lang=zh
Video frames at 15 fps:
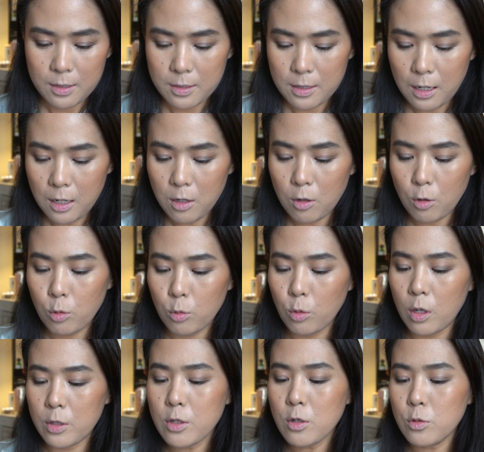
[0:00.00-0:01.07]
然后
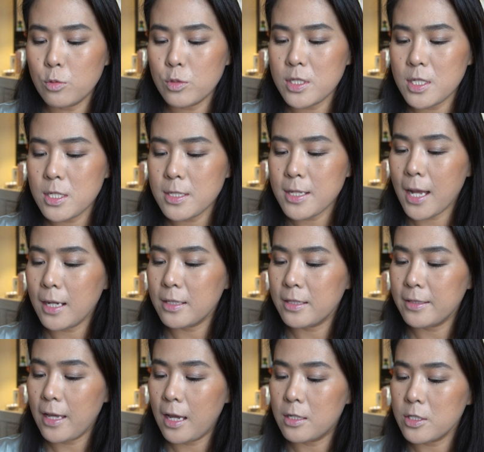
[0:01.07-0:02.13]
我又新下了一
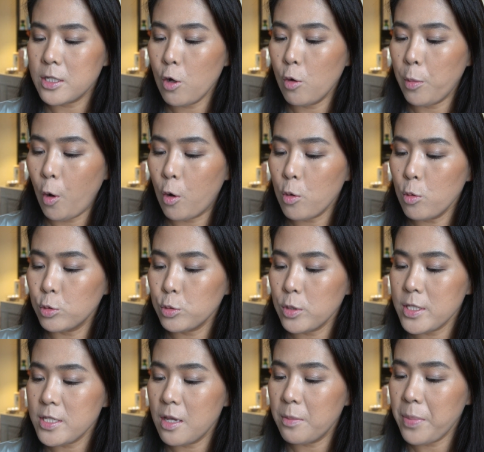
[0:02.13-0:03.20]
单，这有朋友给我推
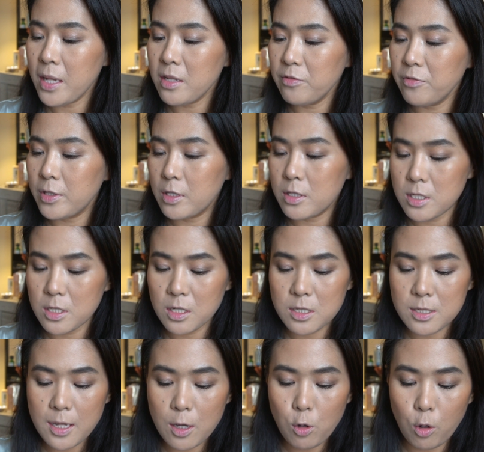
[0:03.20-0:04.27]
荐 Benefit 几个
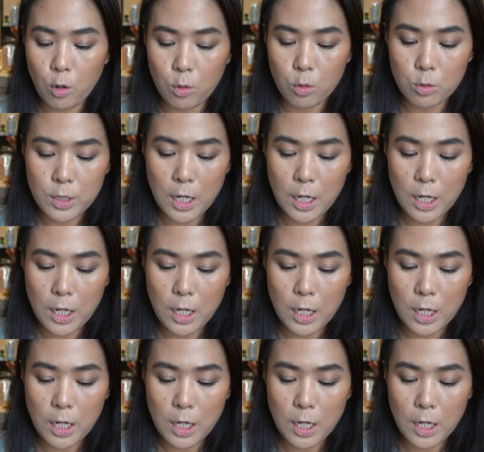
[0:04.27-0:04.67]
腮红，